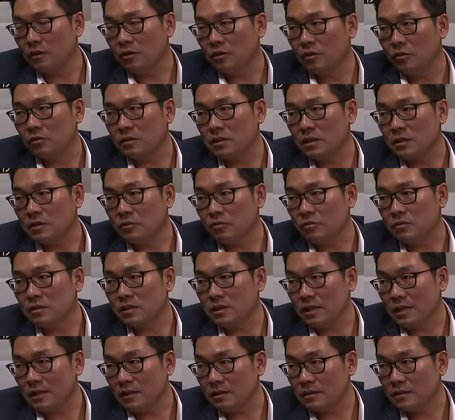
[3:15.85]
有这种
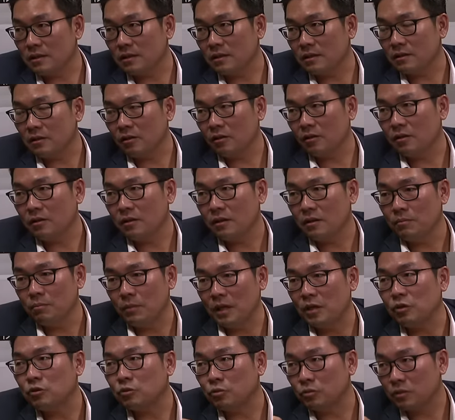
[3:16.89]
精神哦，
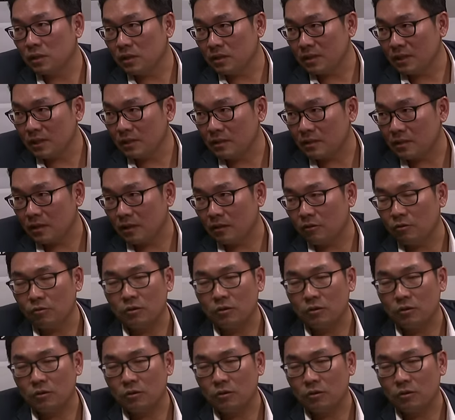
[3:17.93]
民族的精神，